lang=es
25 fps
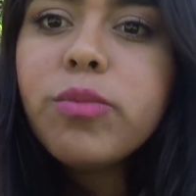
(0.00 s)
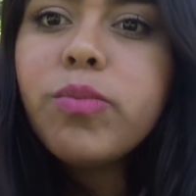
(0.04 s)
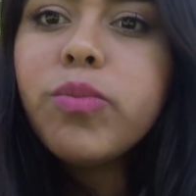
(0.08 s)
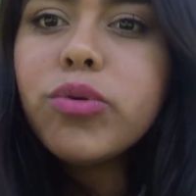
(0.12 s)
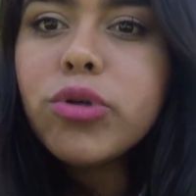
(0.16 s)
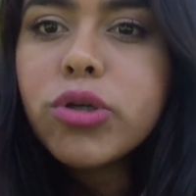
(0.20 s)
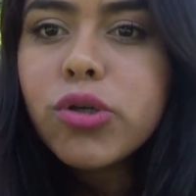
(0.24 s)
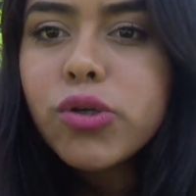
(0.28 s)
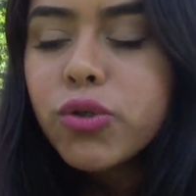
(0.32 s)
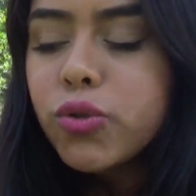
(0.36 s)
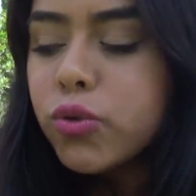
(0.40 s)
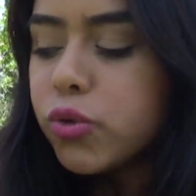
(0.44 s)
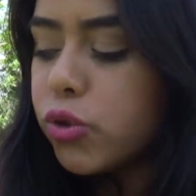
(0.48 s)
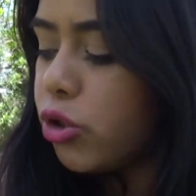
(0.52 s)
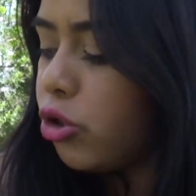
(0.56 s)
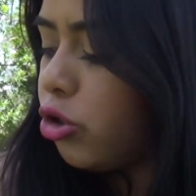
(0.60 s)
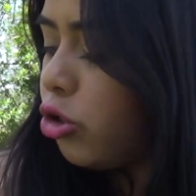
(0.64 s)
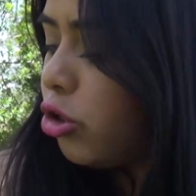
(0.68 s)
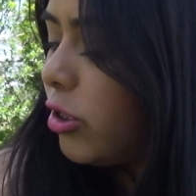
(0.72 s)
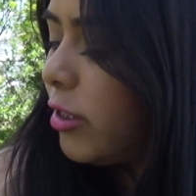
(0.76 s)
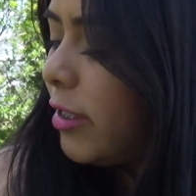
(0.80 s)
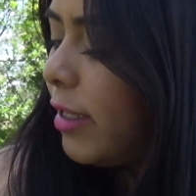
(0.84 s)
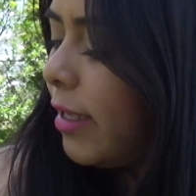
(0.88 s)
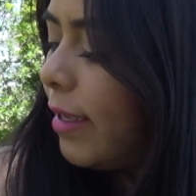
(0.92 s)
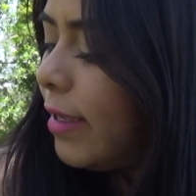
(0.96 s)

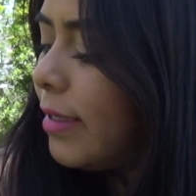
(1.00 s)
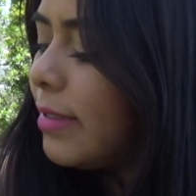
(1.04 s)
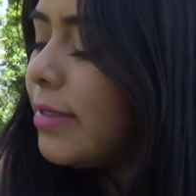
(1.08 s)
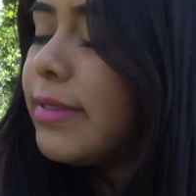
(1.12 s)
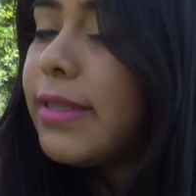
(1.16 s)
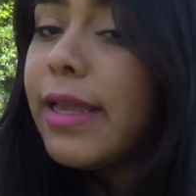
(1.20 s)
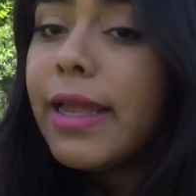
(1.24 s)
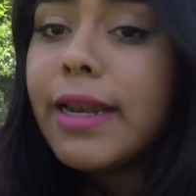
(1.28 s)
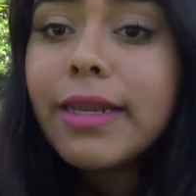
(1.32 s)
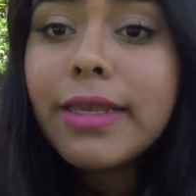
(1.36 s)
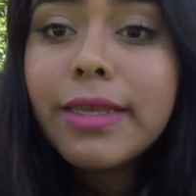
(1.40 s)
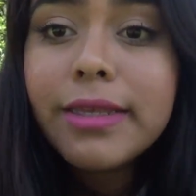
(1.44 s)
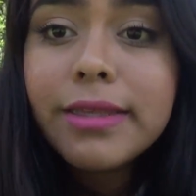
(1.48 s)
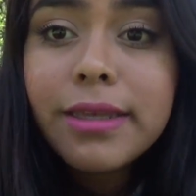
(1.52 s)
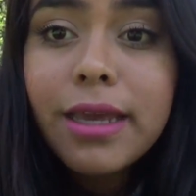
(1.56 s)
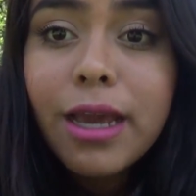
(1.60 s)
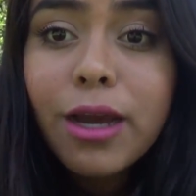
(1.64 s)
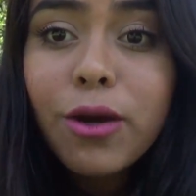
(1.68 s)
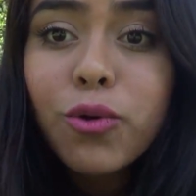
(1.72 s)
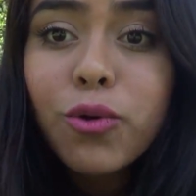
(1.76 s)
productos de esta línea